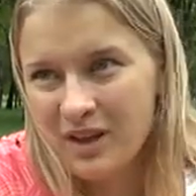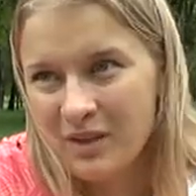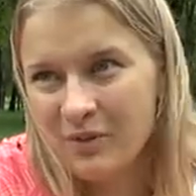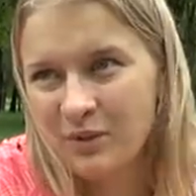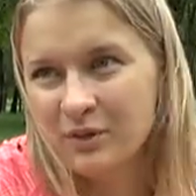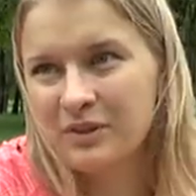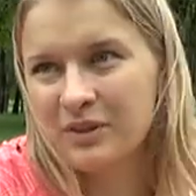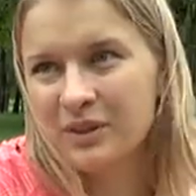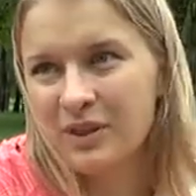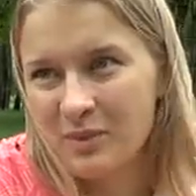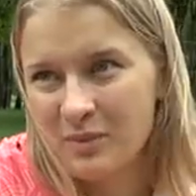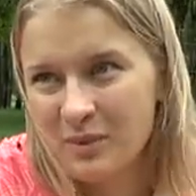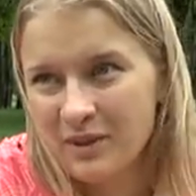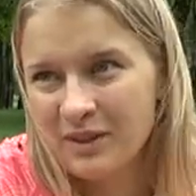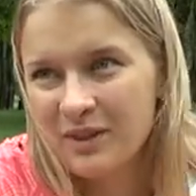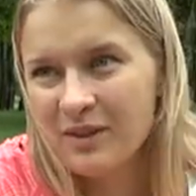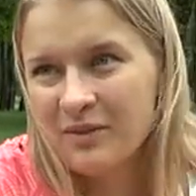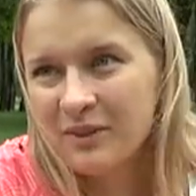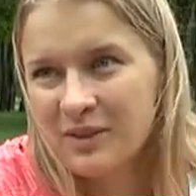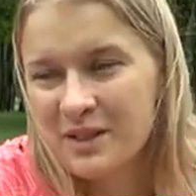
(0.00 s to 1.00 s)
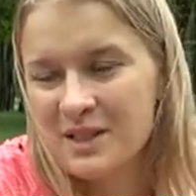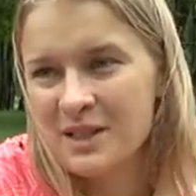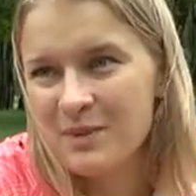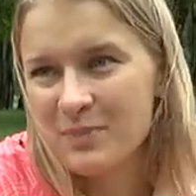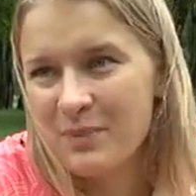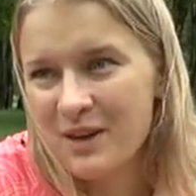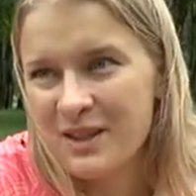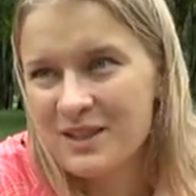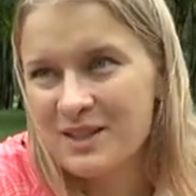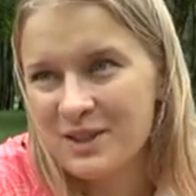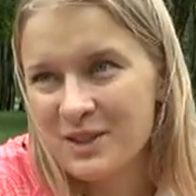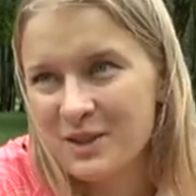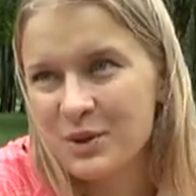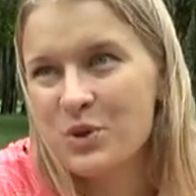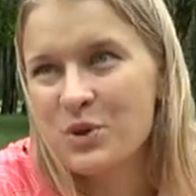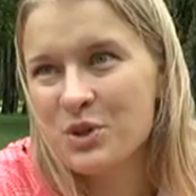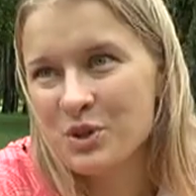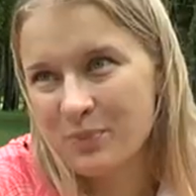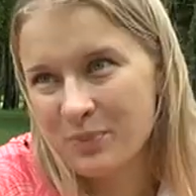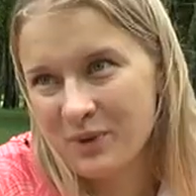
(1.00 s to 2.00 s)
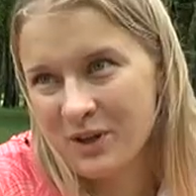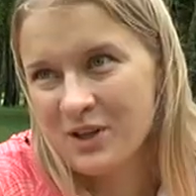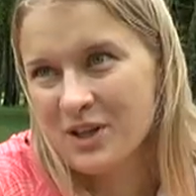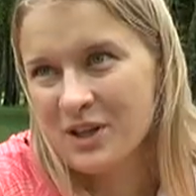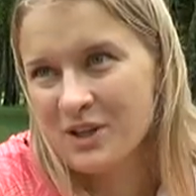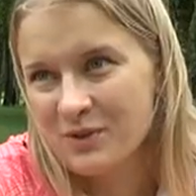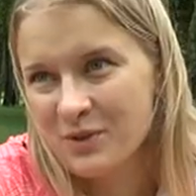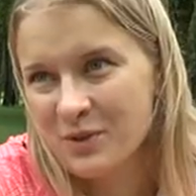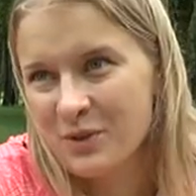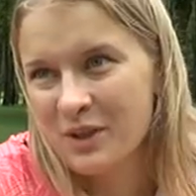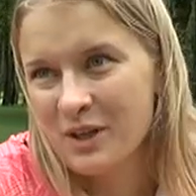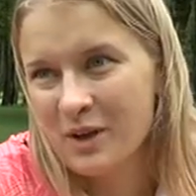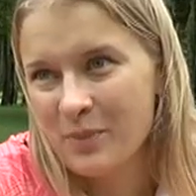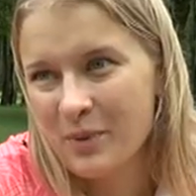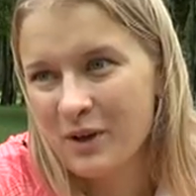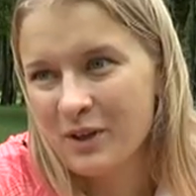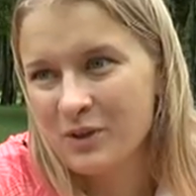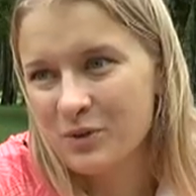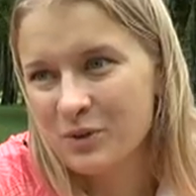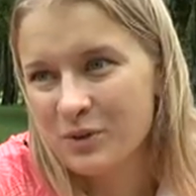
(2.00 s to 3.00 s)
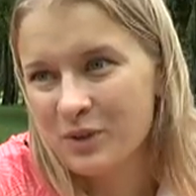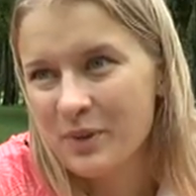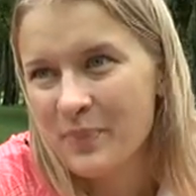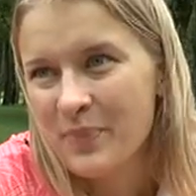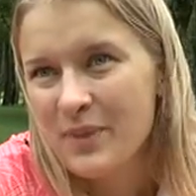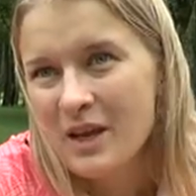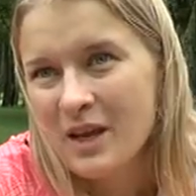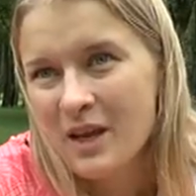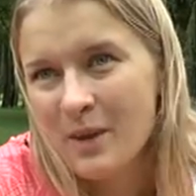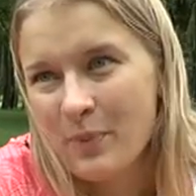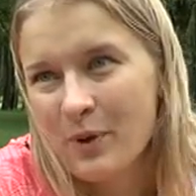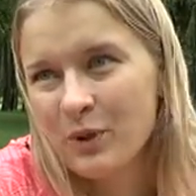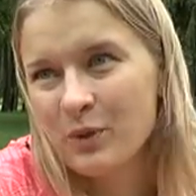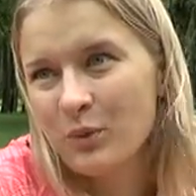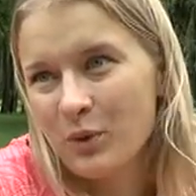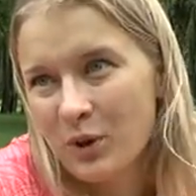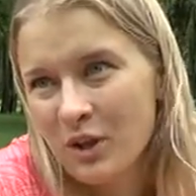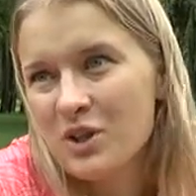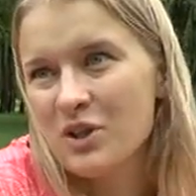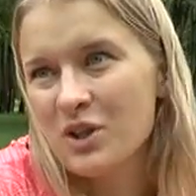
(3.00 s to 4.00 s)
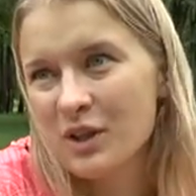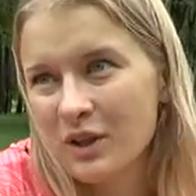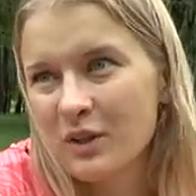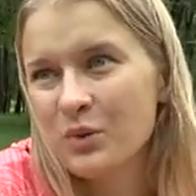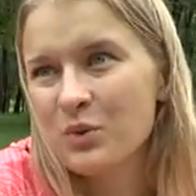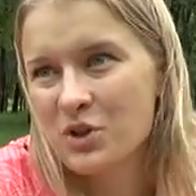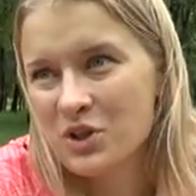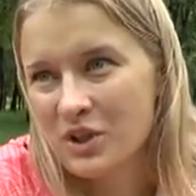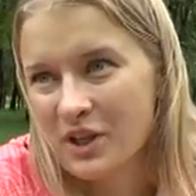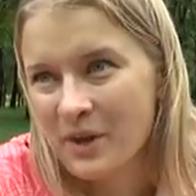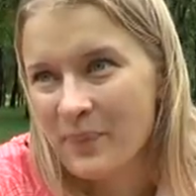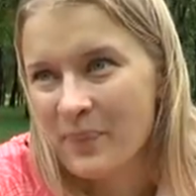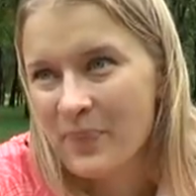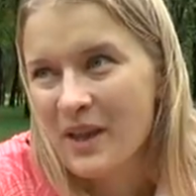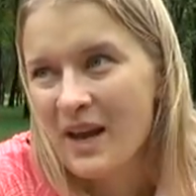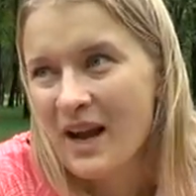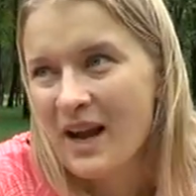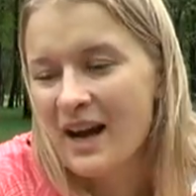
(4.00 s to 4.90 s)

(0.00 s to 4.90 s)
И вот именно на велосипеде сложно проезжать высокие бордюры, и поэтому, конечно, она нужна.